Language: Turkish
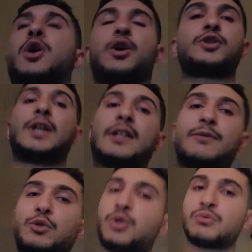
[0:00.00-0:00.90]

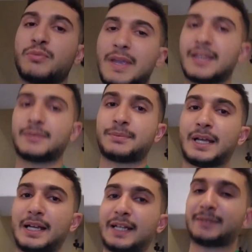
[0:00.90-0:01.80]
Öncelikle videomu beğenip
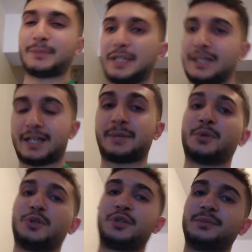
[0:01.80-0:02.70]
like atmayı,
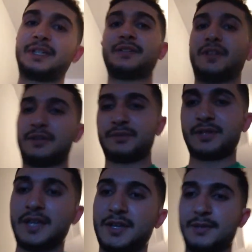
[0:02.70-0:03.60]
abone olmayı ve
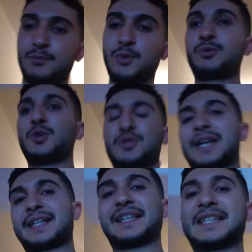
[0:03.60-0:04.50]
mümkünse
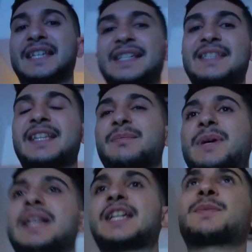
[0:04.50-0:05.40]
arkadaşlarınızla da
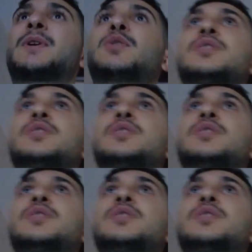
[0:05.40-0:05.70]
paylaşmayı